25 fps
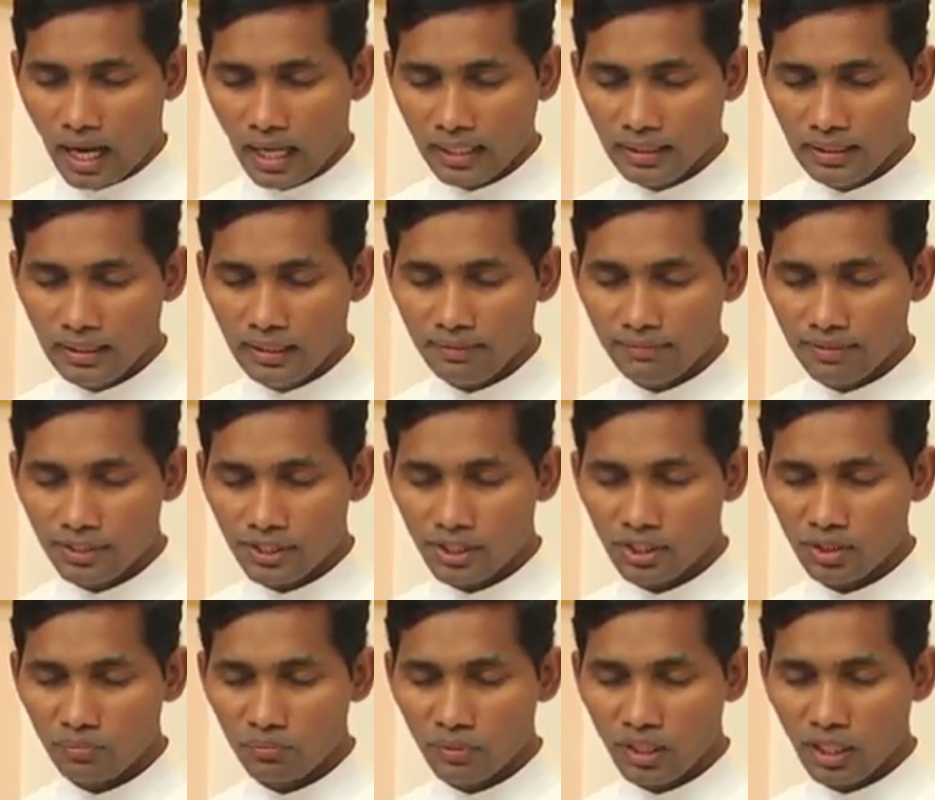అన్ని
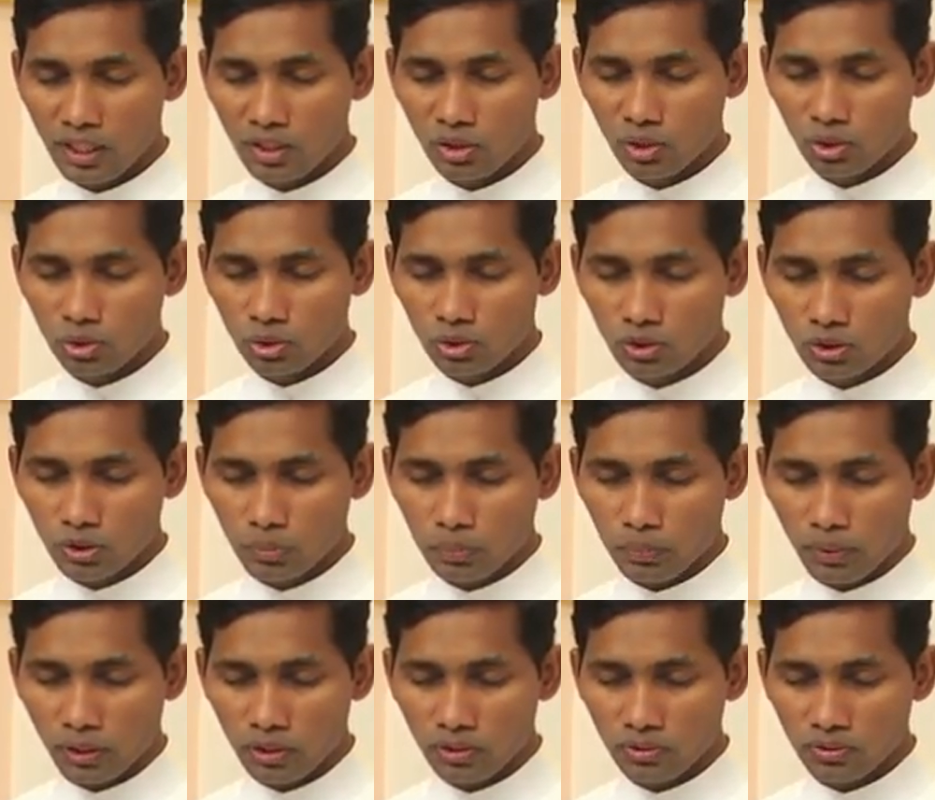విషయములలో
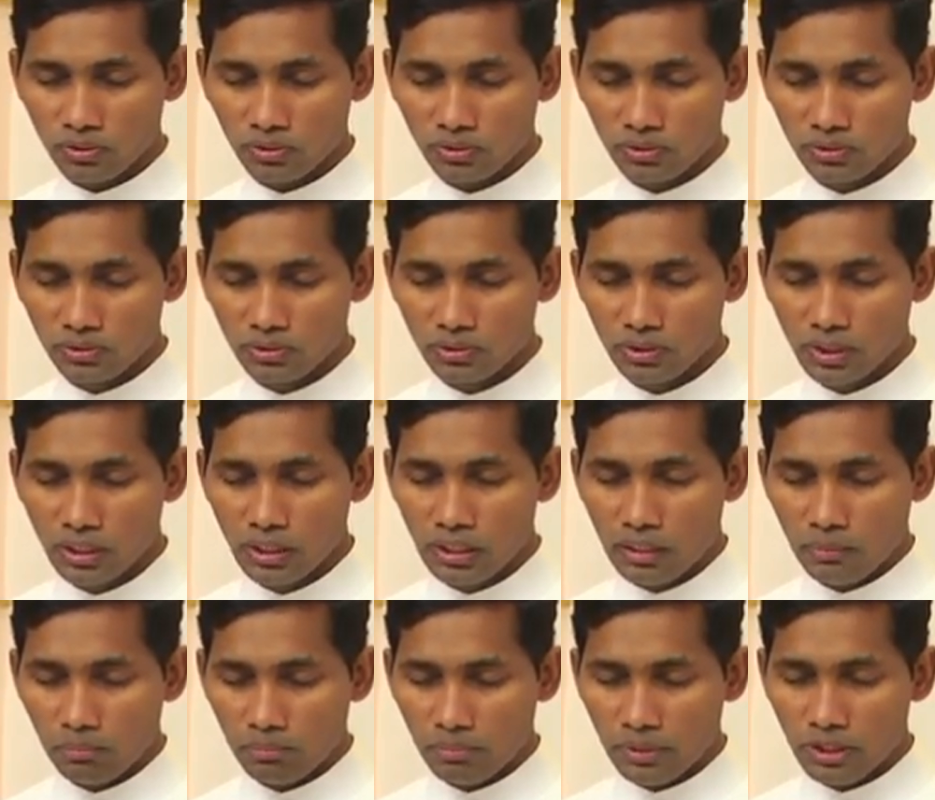తోడ్పడుతూ
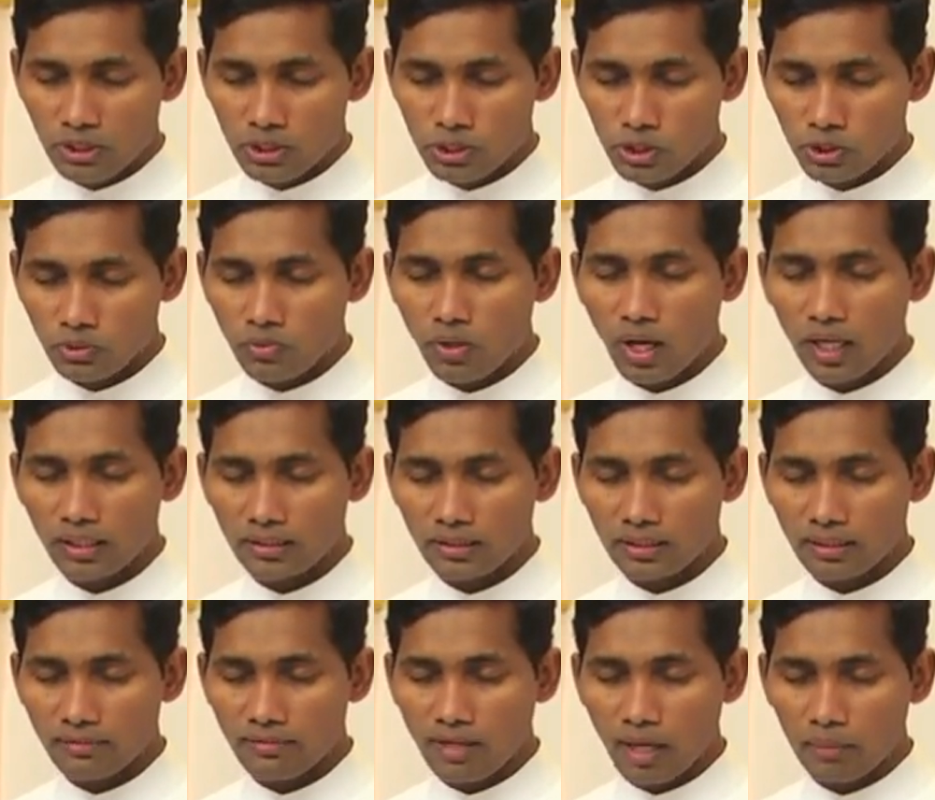మీ
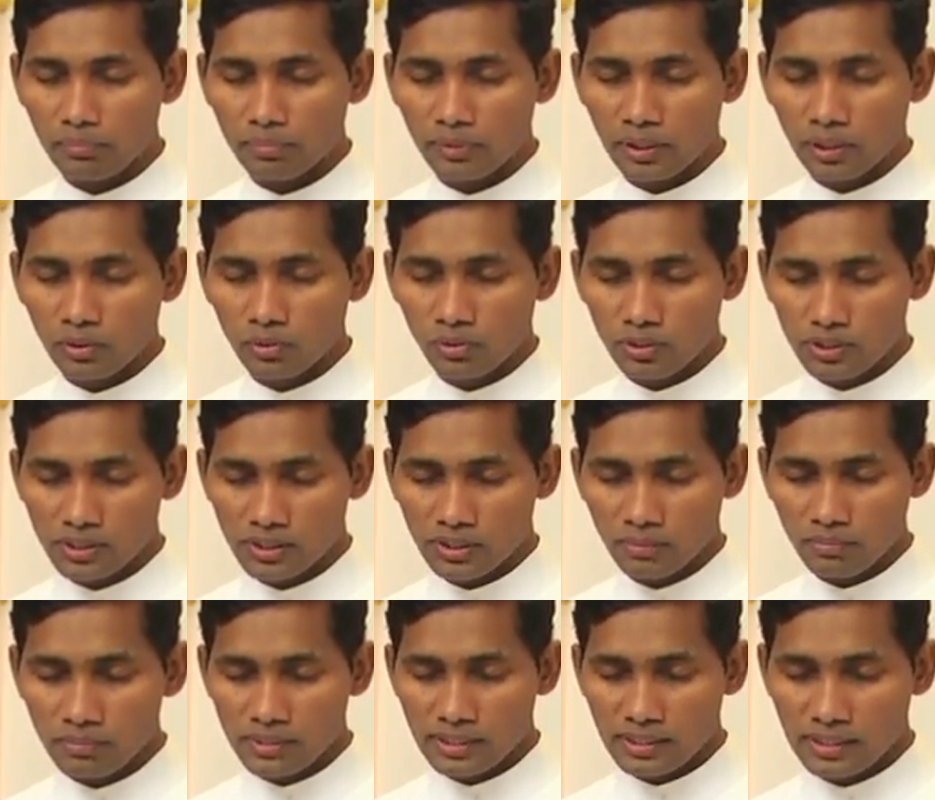సువార్త వ్యాప్తి
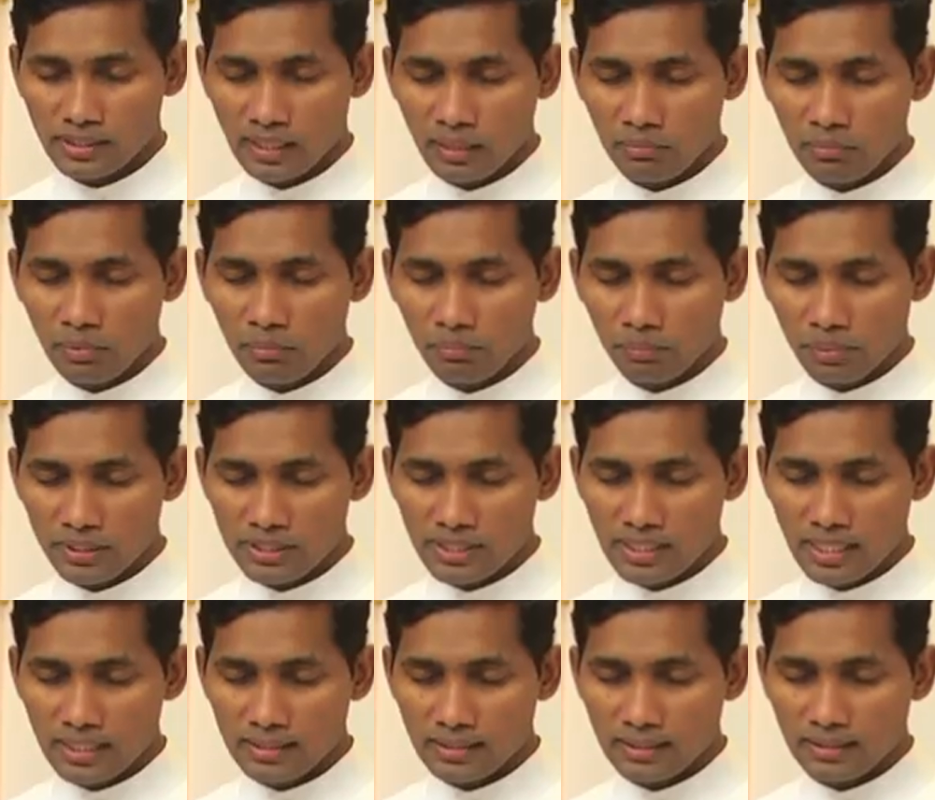కోసం
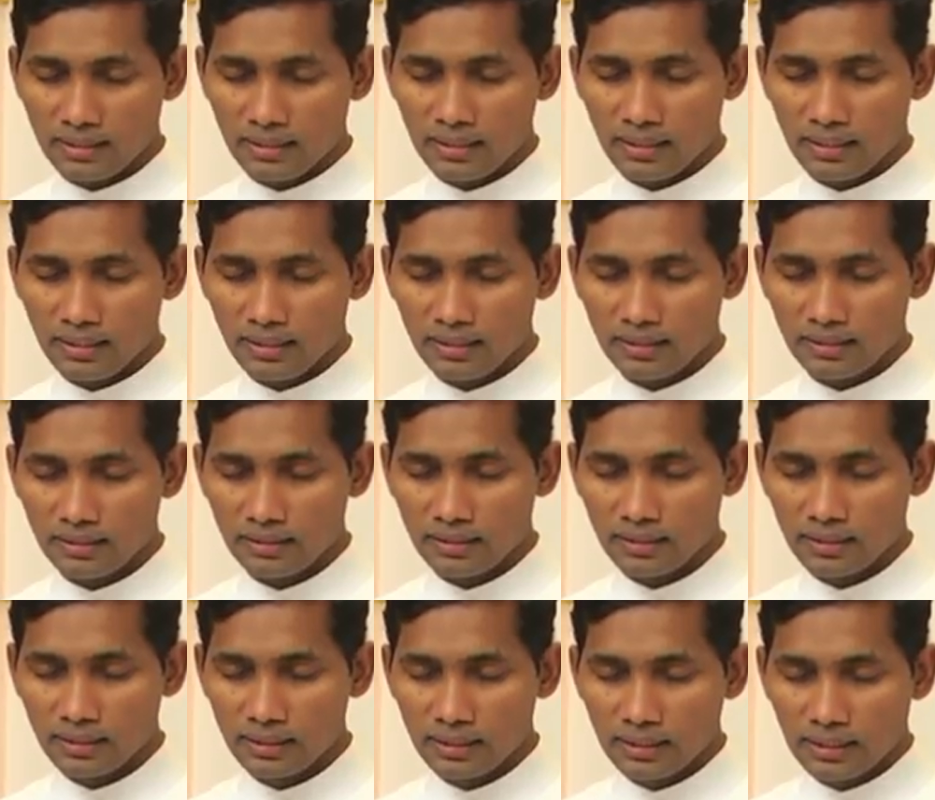శ్రమింపచేసి తిరి
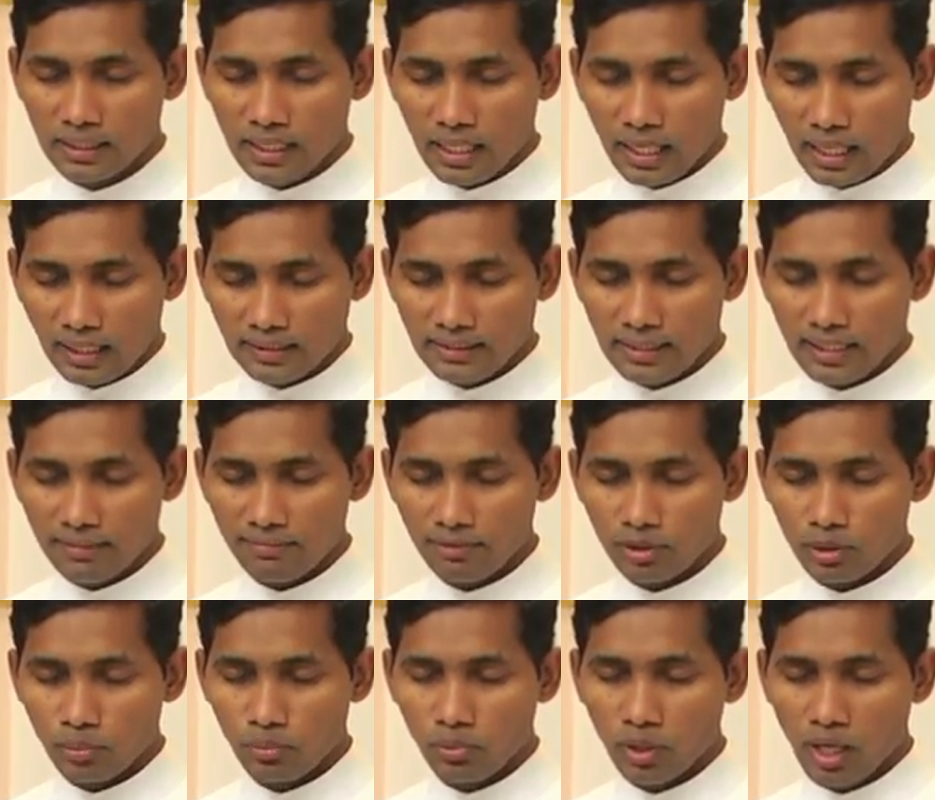అదే
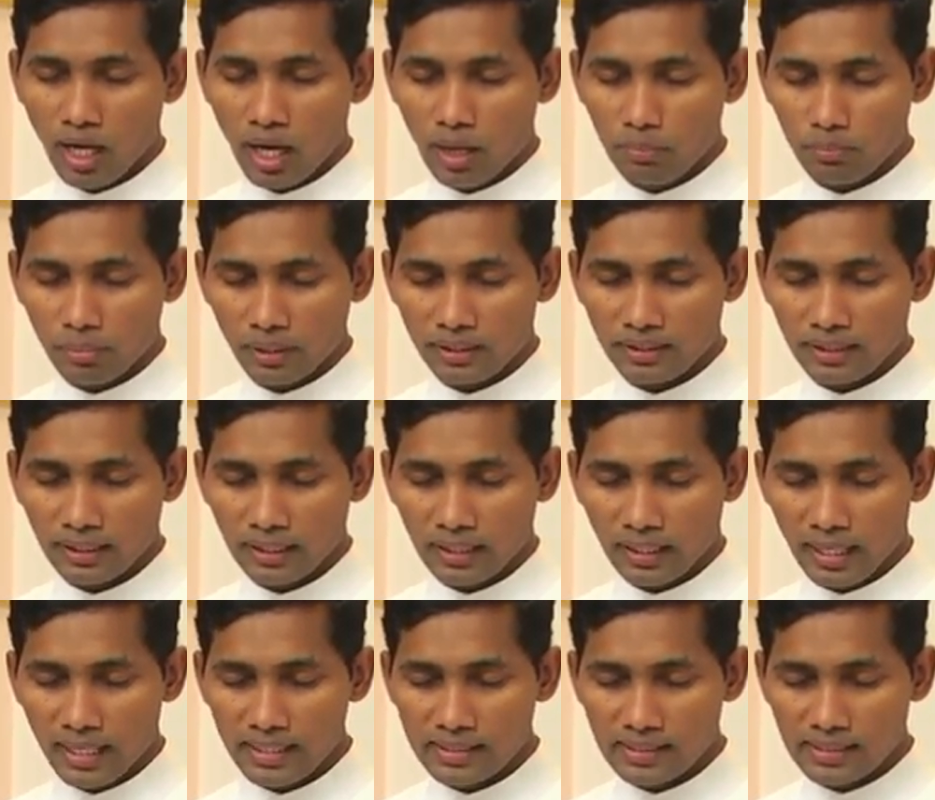విధముగా ప్రతి
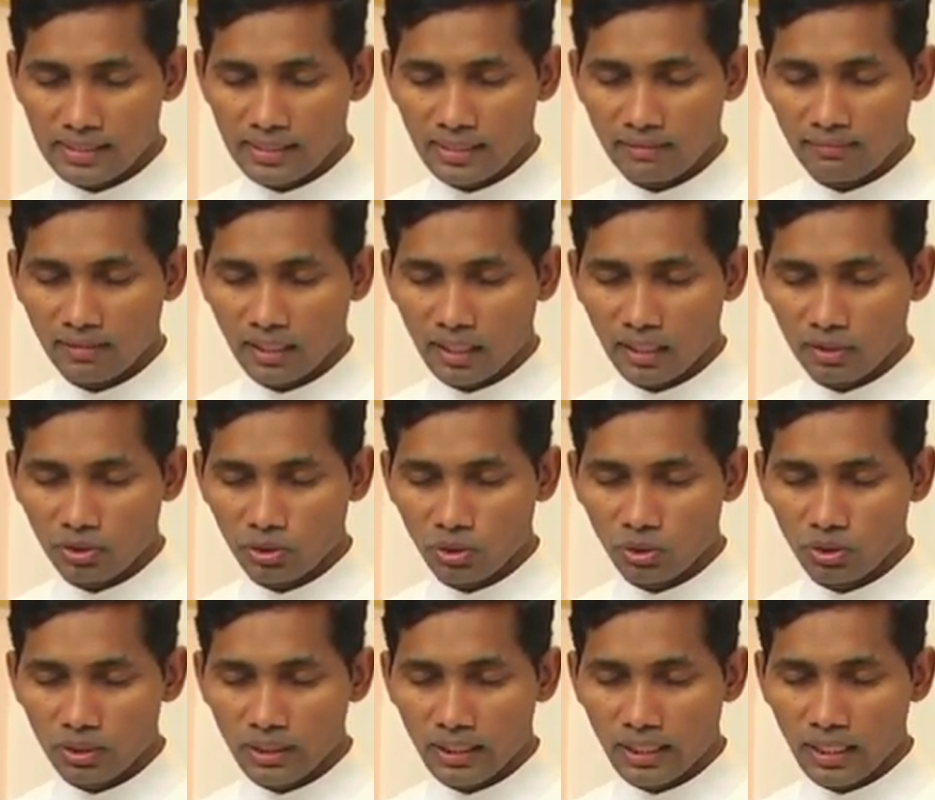క్రైస్తవ
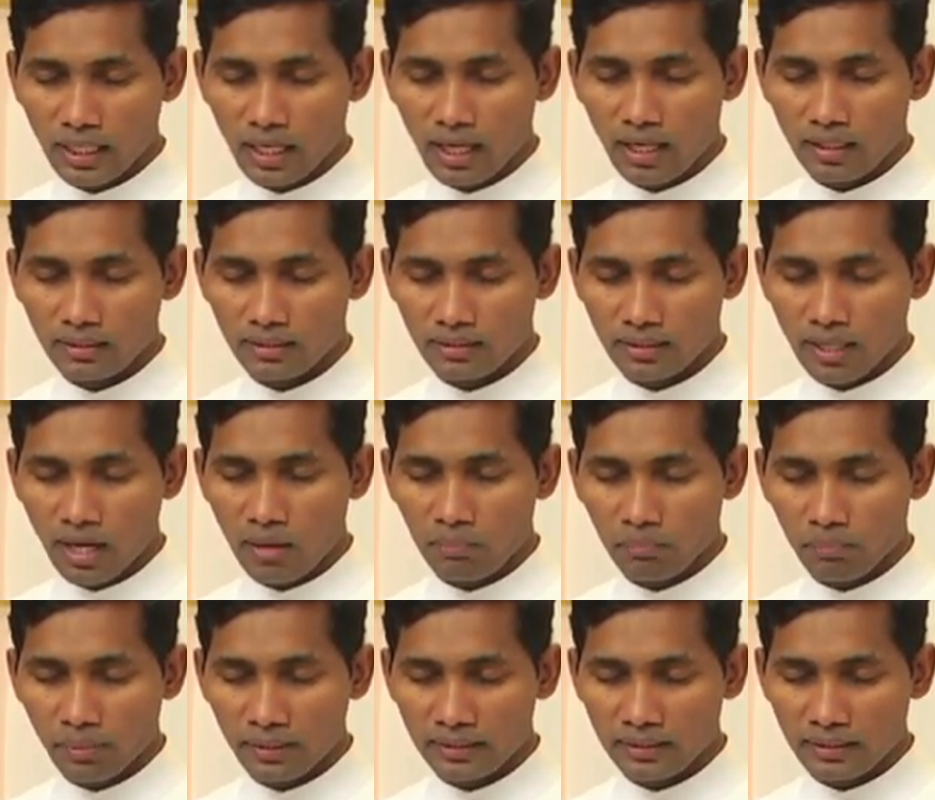కథోలిక
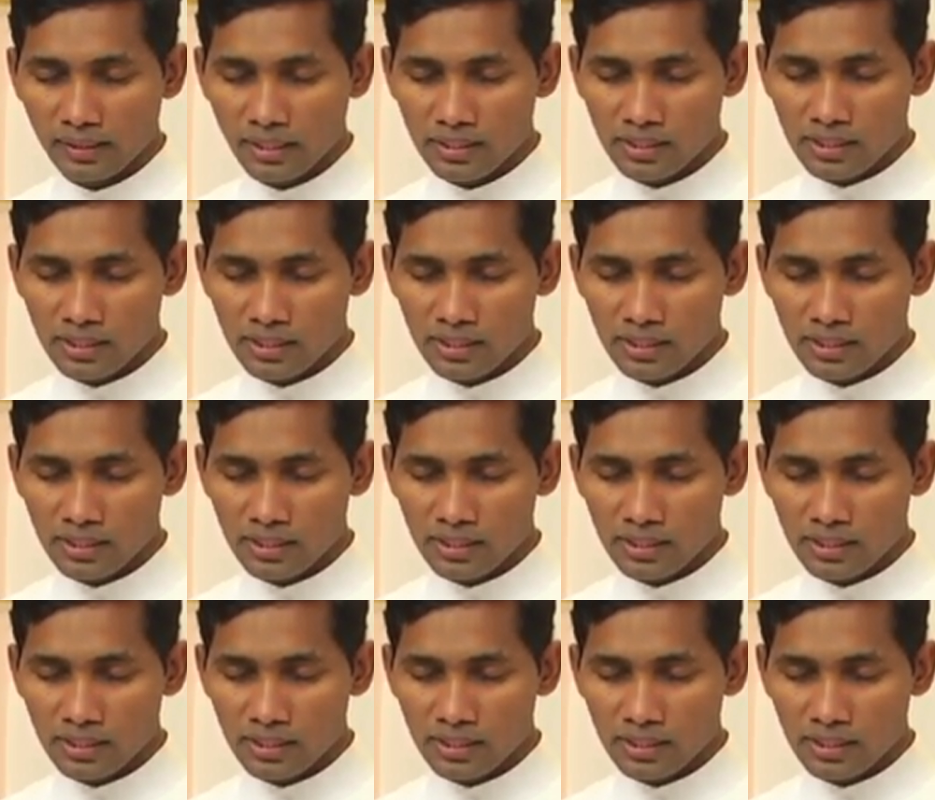దాంపత్య